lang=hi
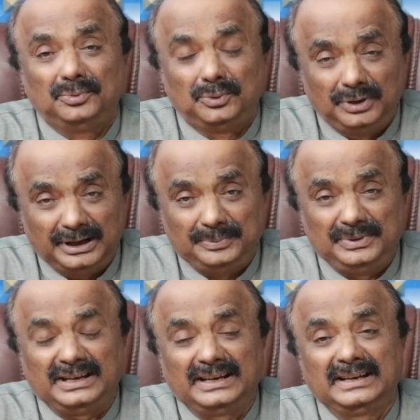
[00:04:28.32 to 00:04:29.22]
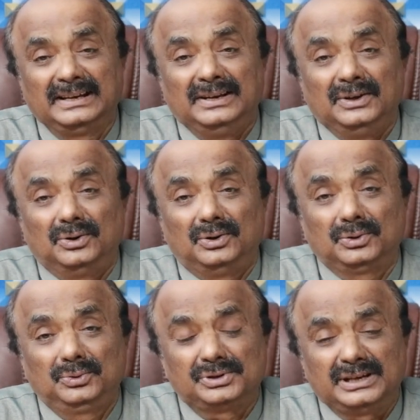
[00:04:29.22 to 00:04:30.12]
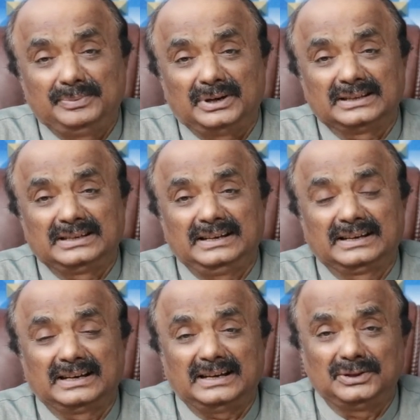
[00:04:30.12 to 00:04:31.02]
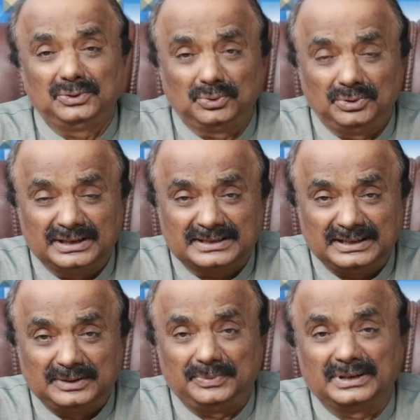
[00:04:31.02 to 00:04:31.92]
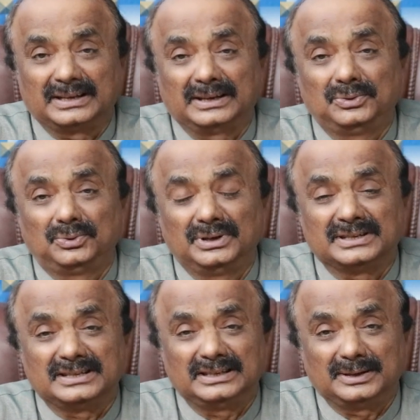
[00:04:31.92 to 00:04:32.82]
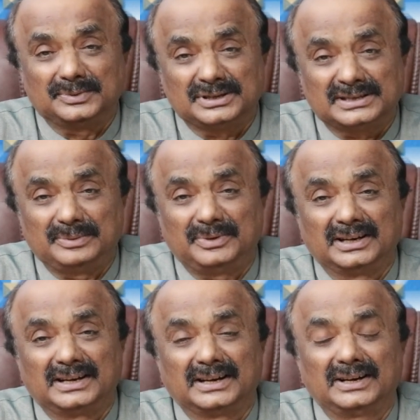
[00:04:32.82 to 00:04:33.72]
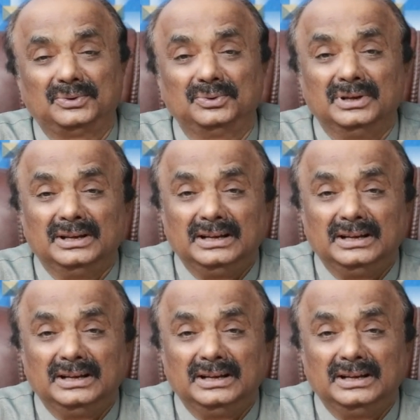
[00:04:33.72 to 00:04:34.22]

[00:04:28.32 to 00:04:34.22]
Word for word: बूढ़े भी हैं और दूसरी बात यह है कि अंदरून सिंध में अंदरून सिंध लफ्ज़ इस्तेमाल कर रहा हूँ